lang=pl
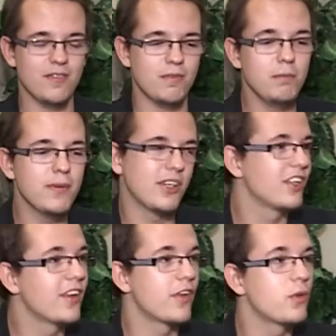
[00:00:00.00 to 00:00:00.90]
miłe,
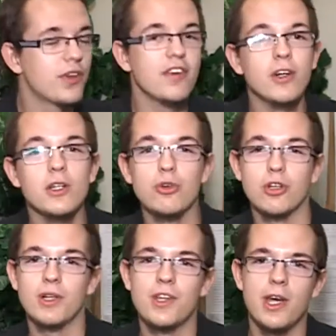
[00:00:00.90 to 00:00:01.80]
że ze Zduńskiej Woli
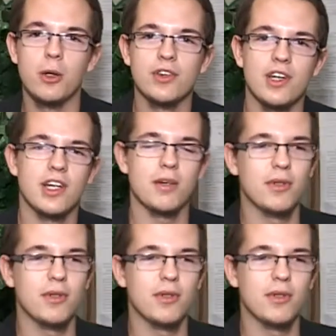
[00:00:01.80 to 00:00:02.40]
dużo materiałów, tak,